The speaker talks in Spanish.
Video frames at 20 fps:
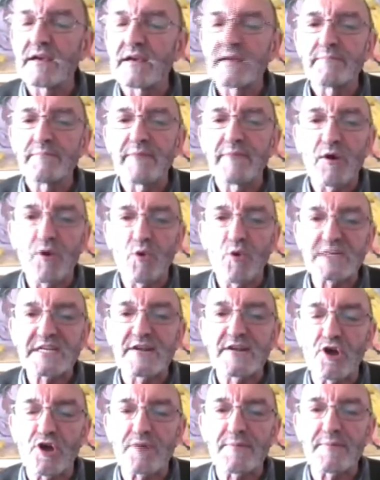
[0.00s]
bajo esa
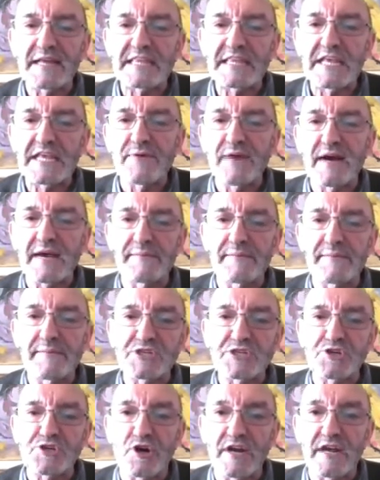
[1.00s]
normativa que
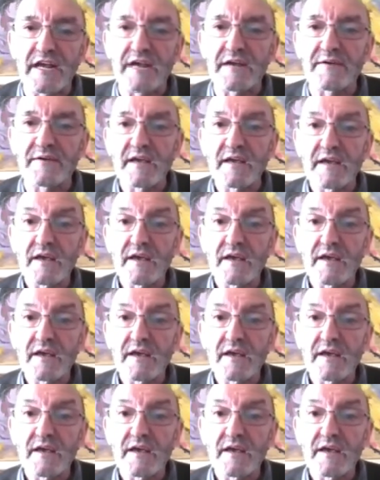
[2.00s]
mencioné,